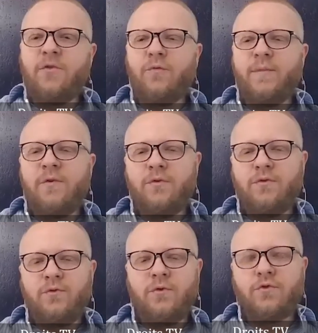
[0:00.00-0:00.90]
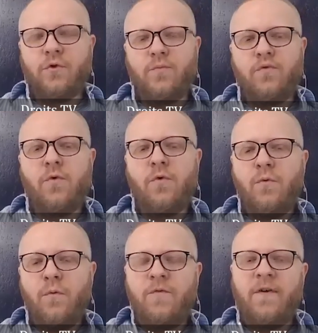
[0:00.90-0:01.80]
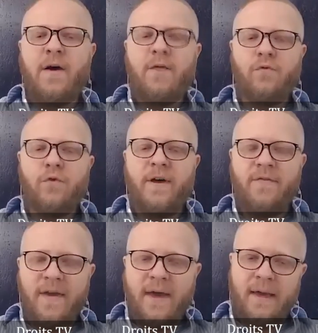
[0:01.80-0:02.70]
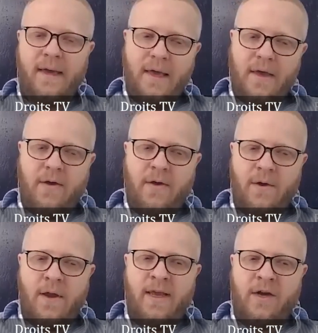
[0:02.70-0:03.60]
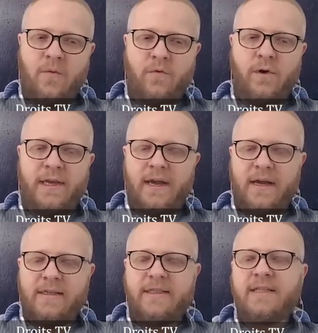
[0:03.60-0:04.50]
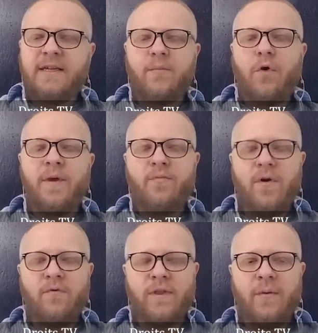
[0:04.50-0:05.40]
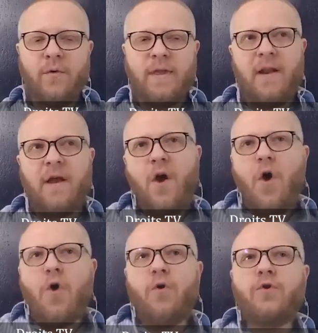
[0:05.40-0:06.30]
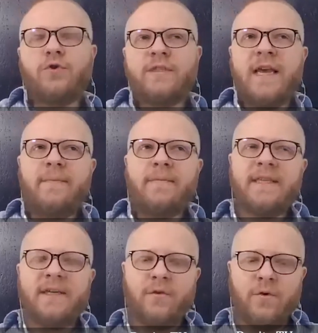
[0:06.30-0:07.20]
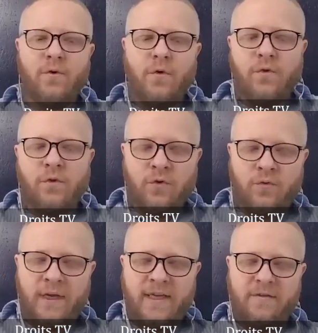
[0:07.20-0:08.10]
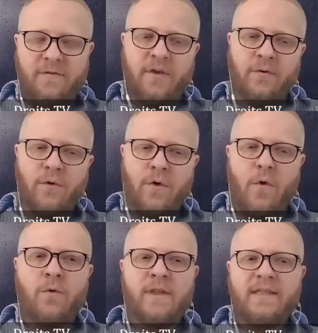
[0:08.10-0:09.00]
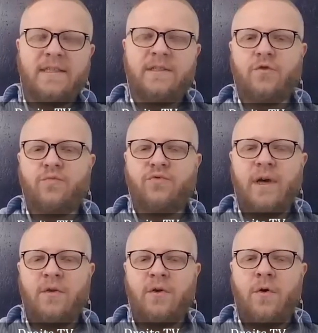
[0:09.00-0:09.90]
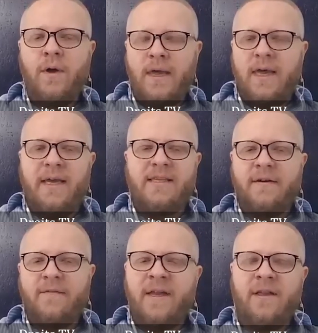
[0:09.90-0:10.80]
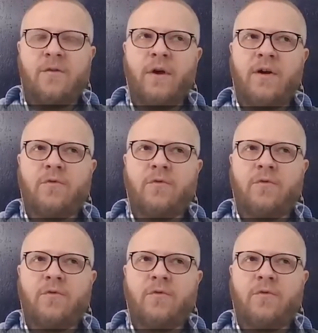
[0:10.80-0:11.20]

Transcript: et domino sur ce que pourront faire ou ne pas faire euh, les clubs de Ligue 1. Ça, c'est le premier point fondamental. Le deuxième, c'est que dans tous les cas de figure, on assiste depuis un an, et ça va être dans la